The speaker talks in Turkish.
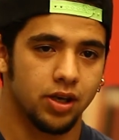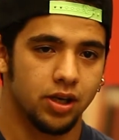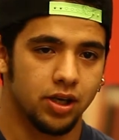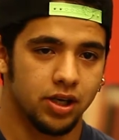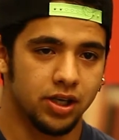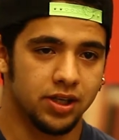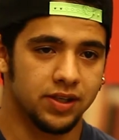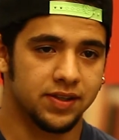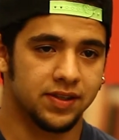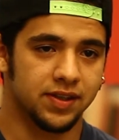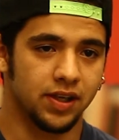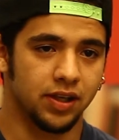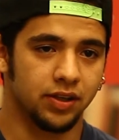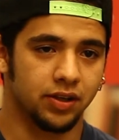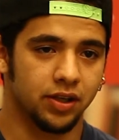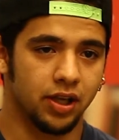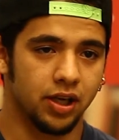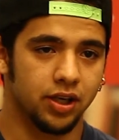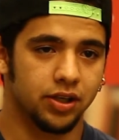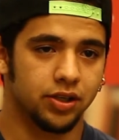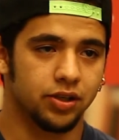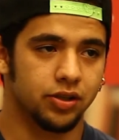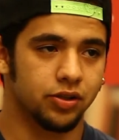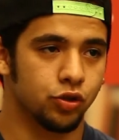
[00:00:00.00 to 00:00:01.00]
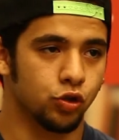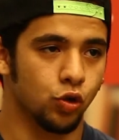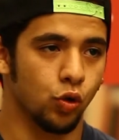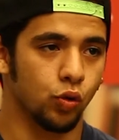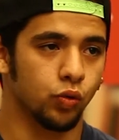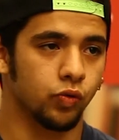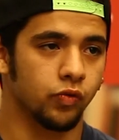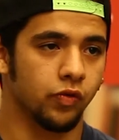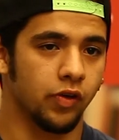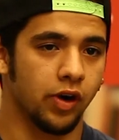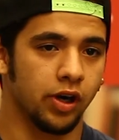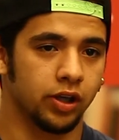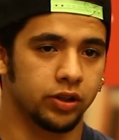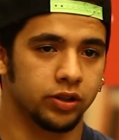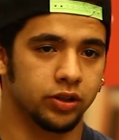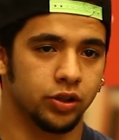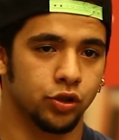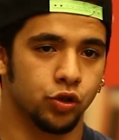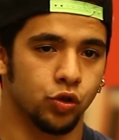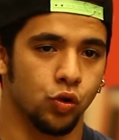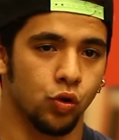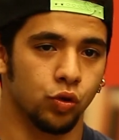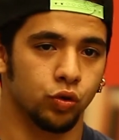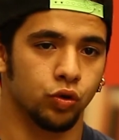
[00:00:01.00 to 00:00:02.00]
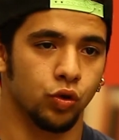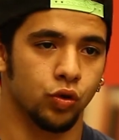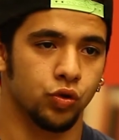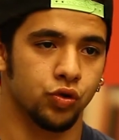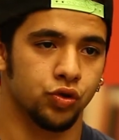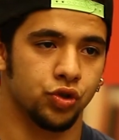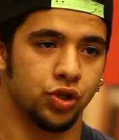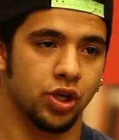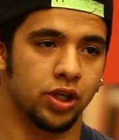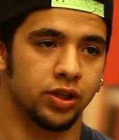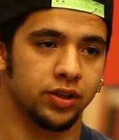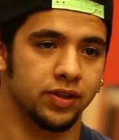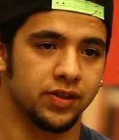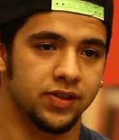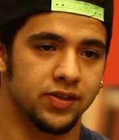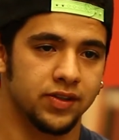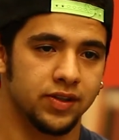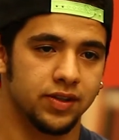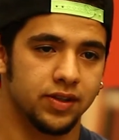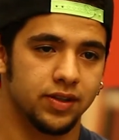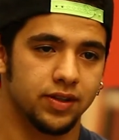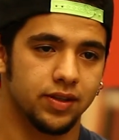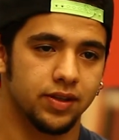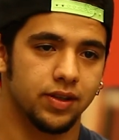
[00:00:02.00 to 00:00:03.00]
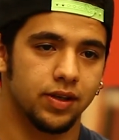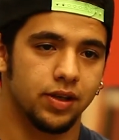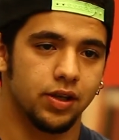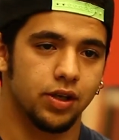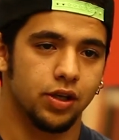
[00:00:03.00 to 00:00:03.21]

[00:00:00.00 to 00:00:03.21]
İnsanlar çok farklı, çok dost canlısı.